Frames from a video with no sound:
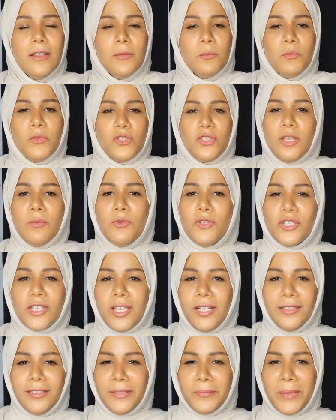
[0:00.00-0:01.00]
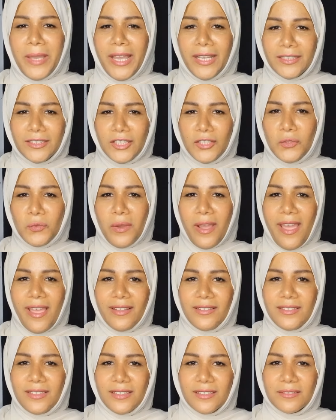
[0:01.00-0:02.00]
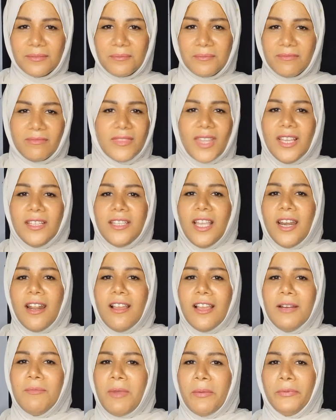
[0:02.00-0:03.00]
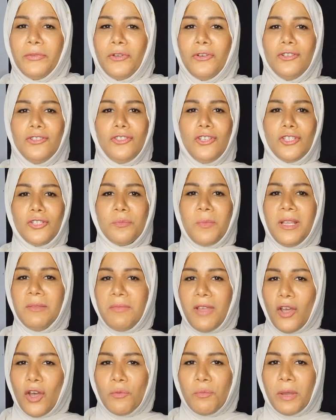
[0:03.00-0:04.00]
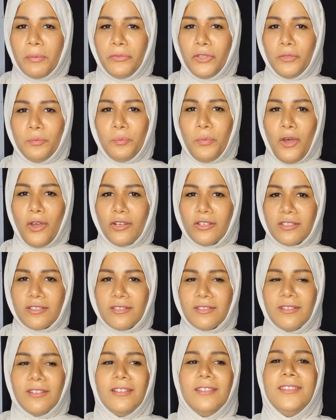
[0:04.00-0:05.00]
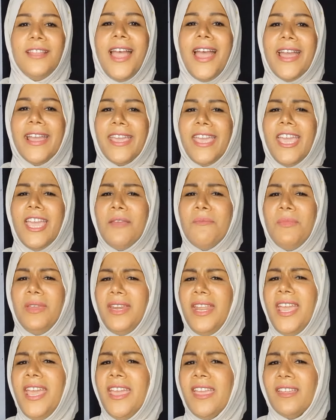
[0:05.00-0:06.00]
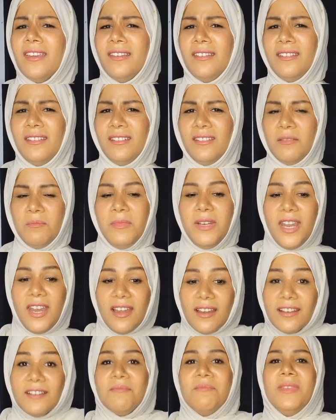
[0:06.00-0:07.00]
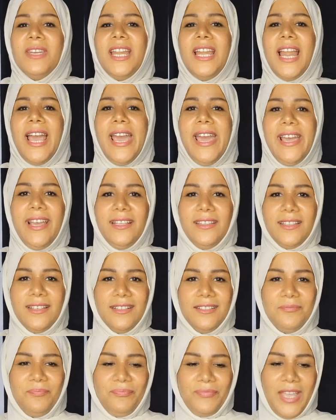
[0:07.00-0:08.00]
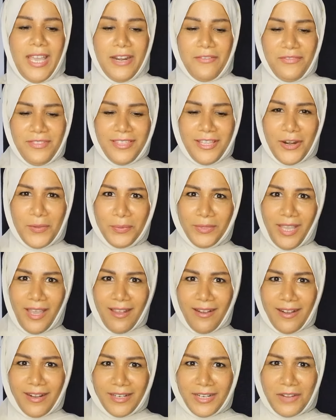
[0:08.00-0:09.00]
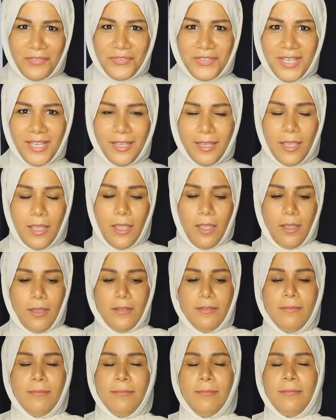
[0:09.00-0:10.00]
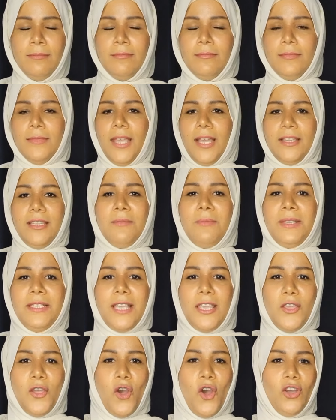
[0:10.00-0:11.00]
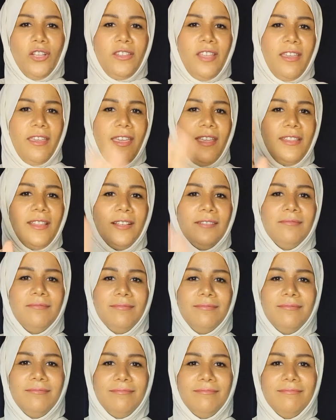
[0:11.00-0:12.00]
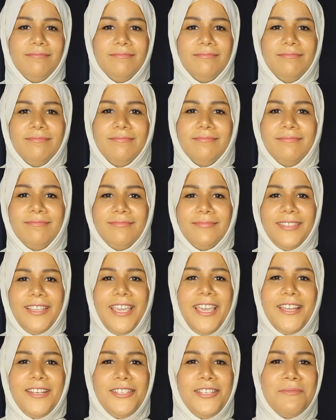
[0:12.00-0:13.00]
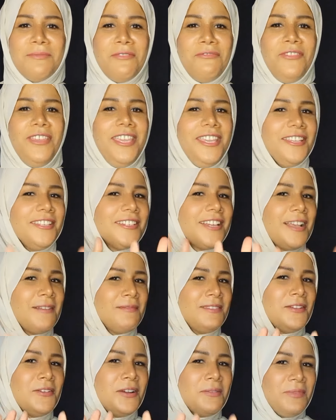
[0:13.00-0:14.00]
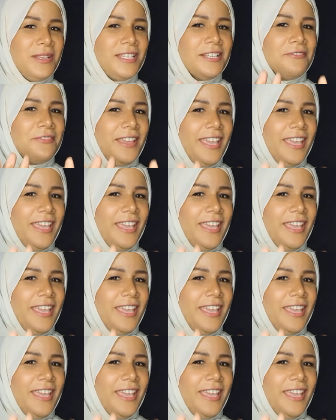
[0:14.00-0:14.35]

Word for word: مش دي مشكلتي معاك دلوقتي انت راجل ما بتخشش مطبخ وما بتطبخش ده جه من ايه من من القعده عارف انت لو بتحرك نفسك هتبقى زي اختك كده كرش مفيش خمسه وخمسه في